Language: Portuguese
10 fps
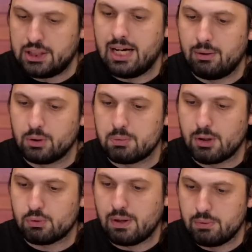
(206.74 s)
Já é um dos
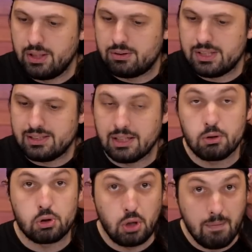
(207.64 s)
meus favoritos desse ano
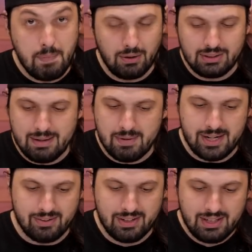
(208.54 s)
só pelo
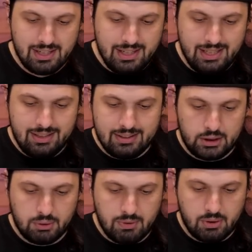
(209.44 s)
tamanho. E
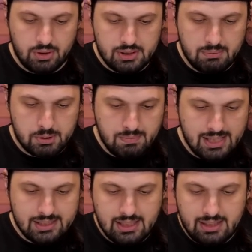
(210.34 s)
deixa eu ver o que nós temos
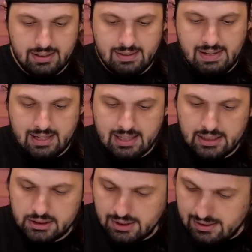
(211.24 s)
mais aqui na
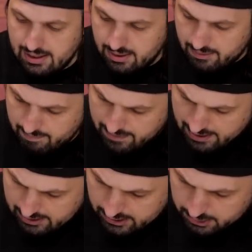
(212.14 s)
caixa dele, ó.
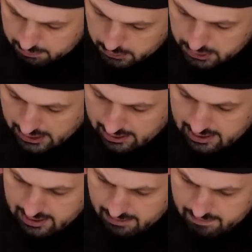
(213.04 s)
Deixa eu puxar
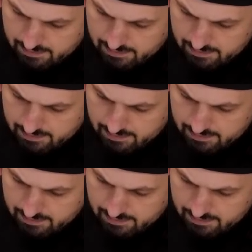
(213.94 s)
aqui.